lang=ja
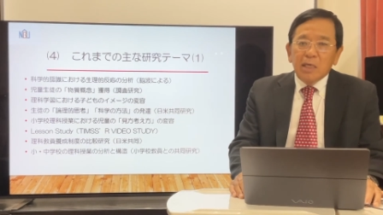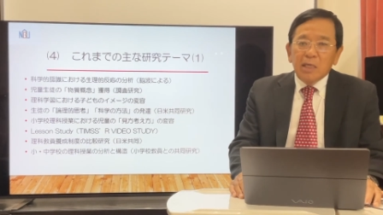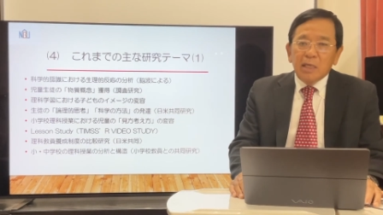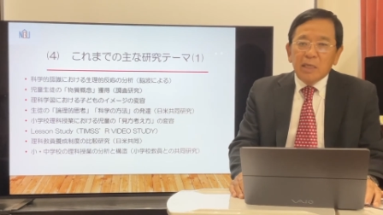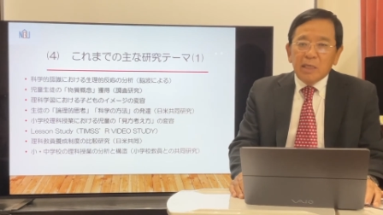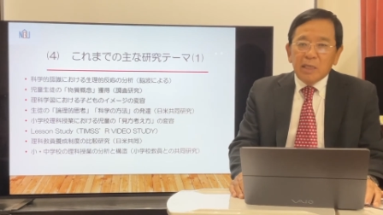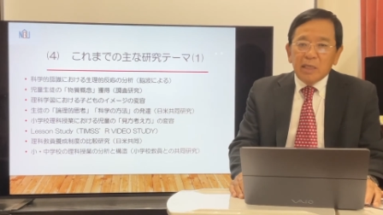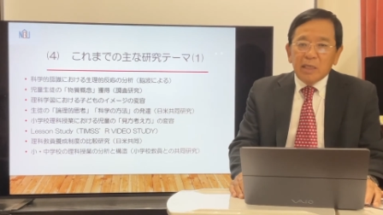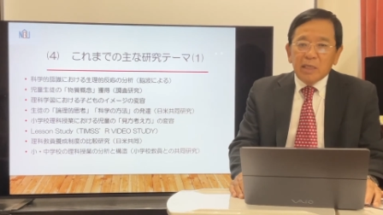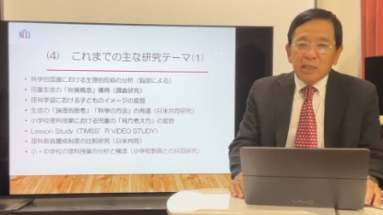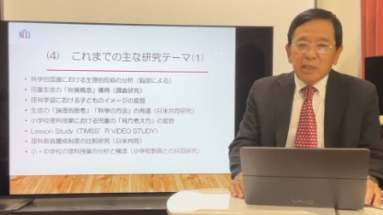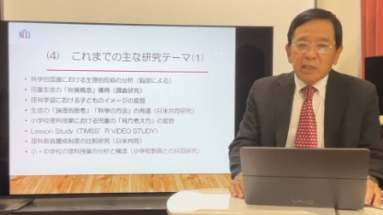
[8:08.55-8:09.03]

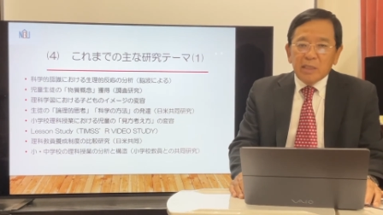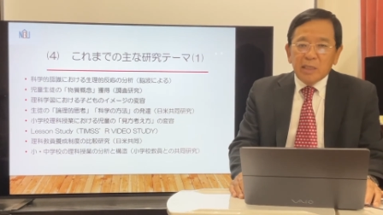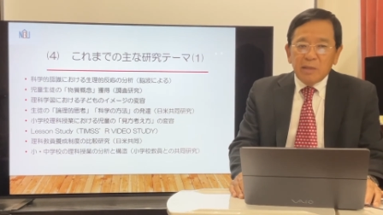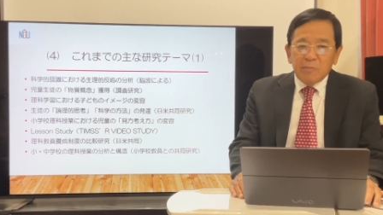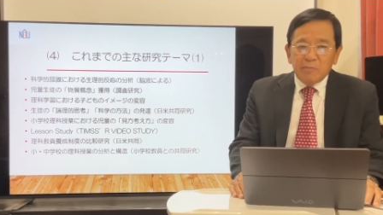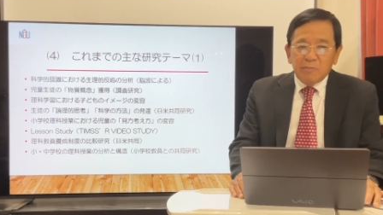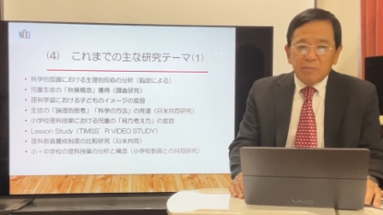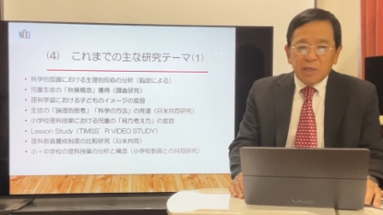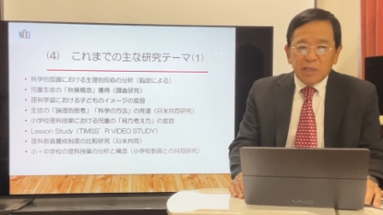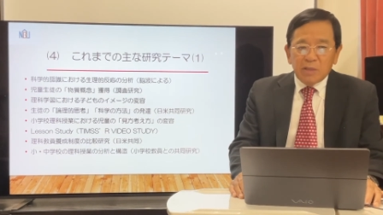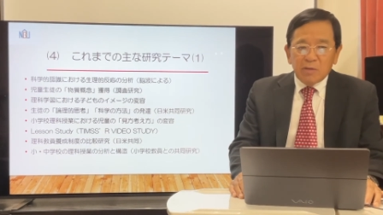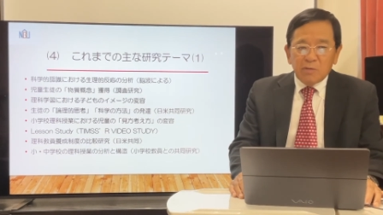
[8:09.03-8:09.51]
えー、
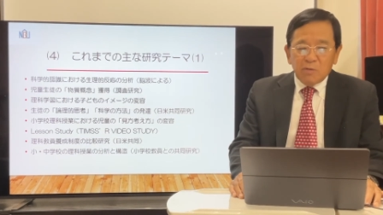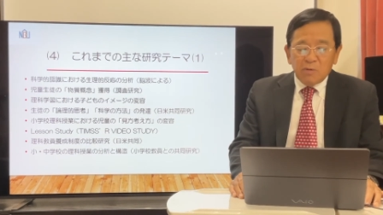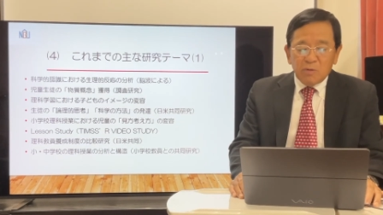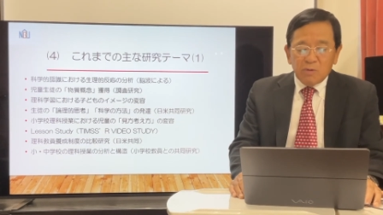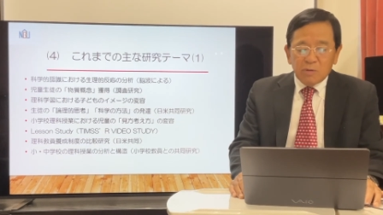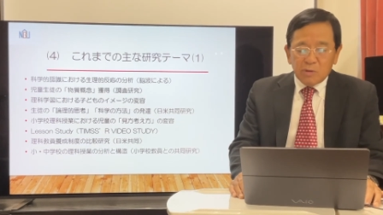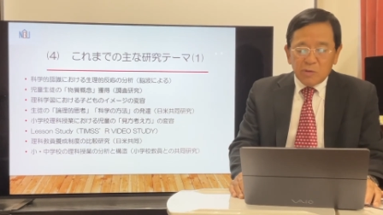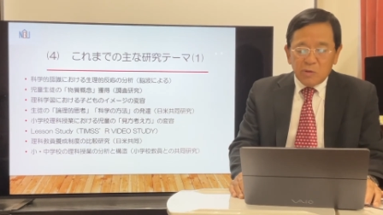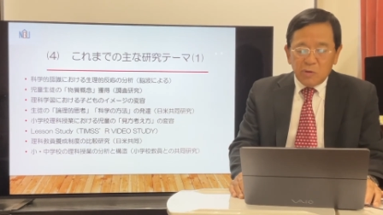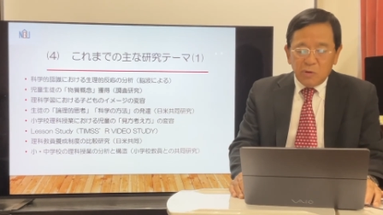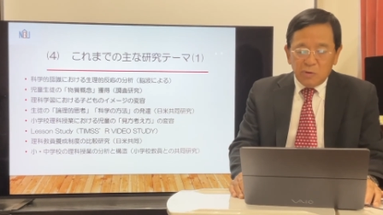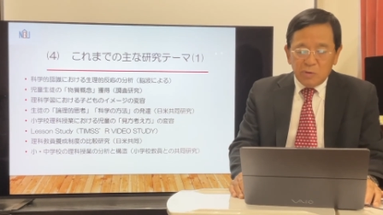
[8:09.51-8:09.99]
現場
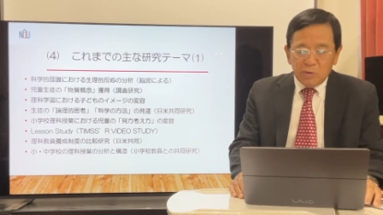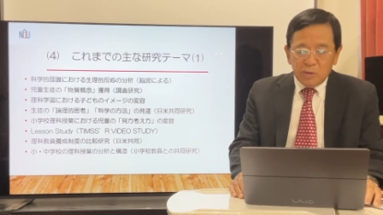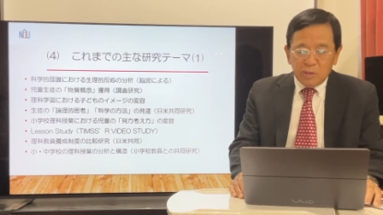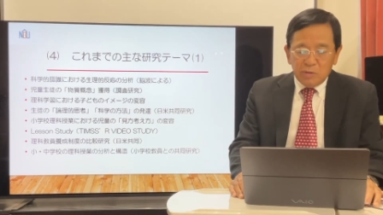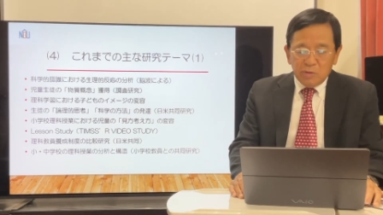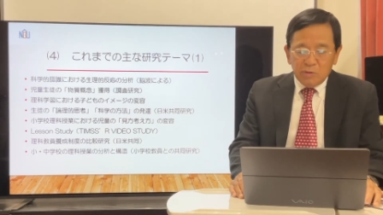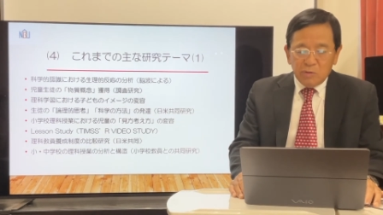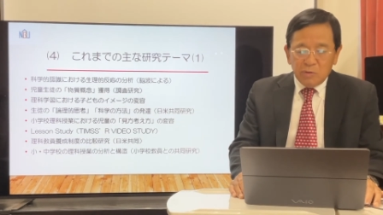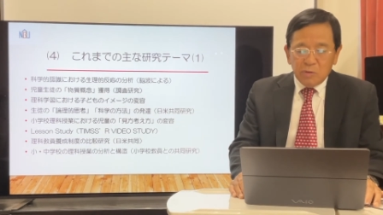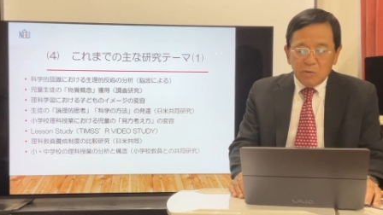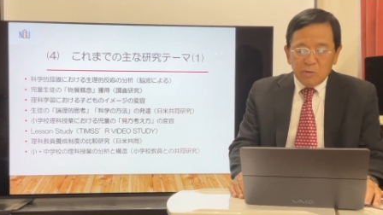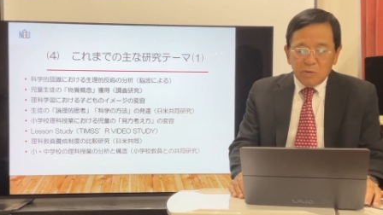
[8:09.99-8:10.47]
の教
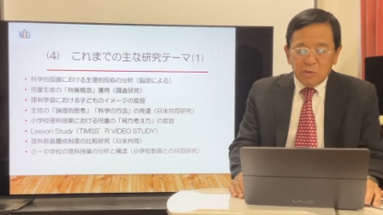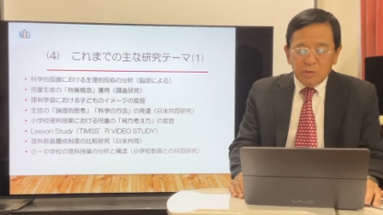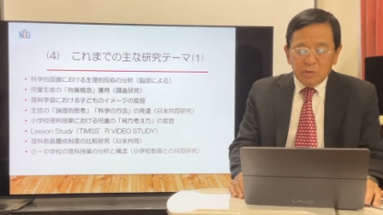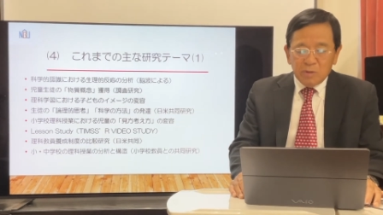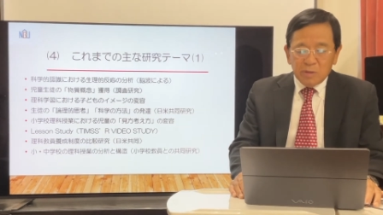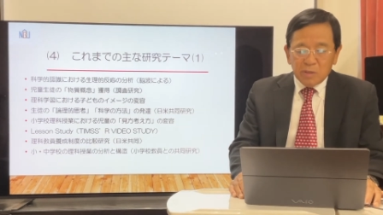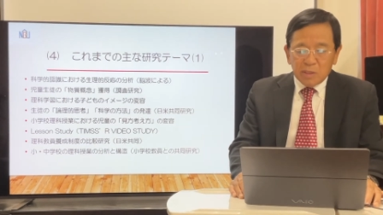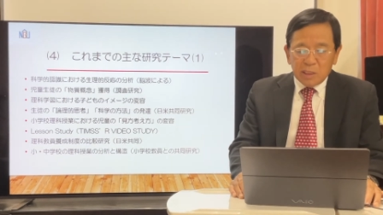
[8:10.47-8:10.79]
員の